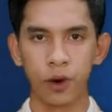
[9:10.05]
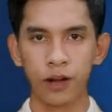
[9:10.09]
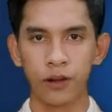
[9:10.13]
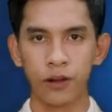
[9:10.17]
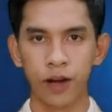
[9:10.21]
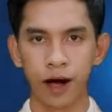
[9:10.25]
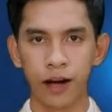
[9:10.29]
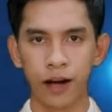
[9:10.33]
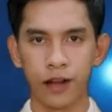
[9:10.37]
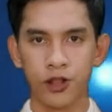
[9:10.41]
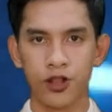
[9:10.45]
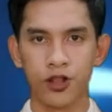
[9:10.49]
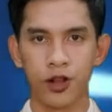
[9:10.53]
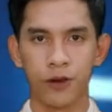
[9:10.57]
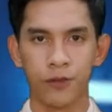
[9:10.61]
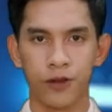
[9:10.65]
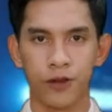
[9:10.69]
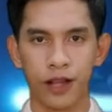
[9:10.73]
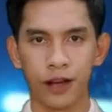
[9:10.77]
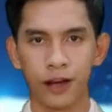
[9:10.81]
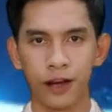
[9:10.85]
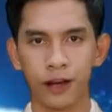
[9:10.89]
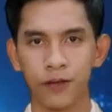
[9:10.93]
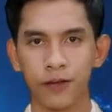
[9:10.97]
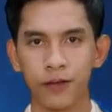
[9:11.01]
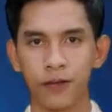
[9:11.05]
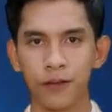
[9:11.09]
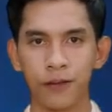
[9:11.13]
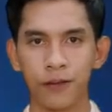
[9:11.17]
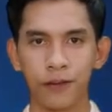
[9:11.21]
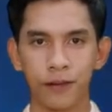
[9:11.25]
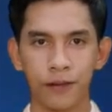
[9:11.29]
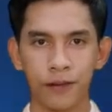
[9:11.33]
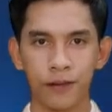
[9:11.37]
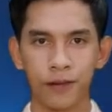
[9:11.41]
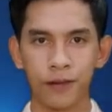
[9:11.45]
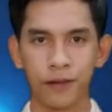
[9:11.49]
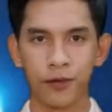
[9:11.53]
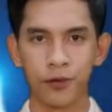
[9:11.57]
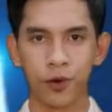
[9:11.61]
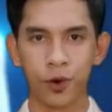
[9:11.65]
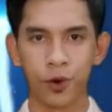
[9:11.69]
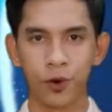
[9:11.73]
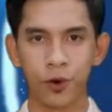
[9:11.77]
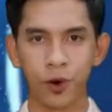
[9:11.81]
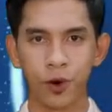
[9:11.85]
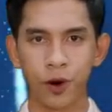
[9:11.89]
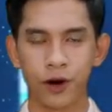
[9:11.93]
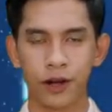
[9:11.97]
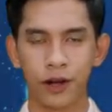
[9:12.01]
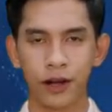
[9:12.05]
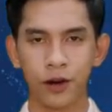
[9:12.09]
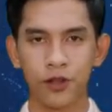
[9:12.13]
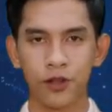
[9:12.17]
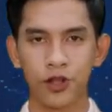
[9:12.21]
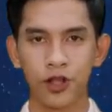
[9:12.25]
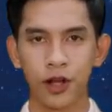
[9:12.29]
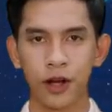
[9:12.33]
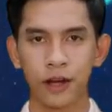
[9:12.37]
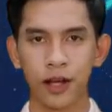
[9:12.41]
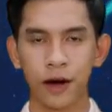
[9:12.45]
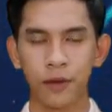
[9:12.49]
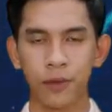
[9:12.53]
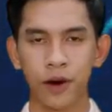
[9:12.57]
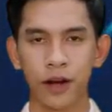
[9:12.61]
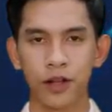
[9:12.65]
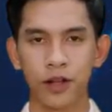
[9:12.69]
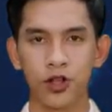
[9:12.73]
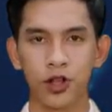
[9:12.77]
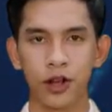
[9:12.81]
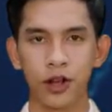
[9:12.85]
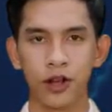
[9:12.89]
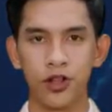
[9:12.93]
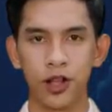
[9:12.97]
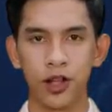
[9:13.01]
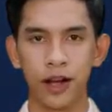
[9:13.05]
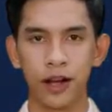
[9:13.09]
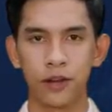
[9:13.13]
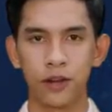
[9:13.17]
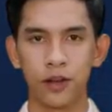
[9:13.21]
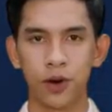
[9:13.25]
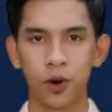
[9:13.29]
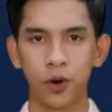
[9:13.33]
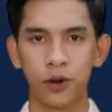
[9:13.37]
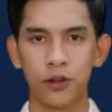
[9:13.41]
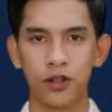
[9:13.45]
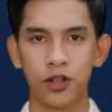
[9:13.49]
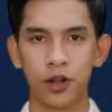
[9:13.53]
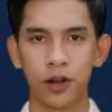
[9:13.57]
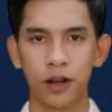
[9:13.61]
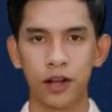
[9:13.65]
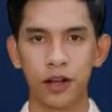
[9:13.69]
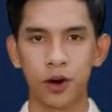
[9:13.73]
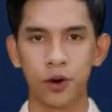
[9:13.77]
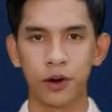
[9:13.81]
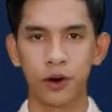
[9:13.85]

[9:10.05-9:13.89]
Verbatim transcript: 观看视频，如果您觉得本时事通讯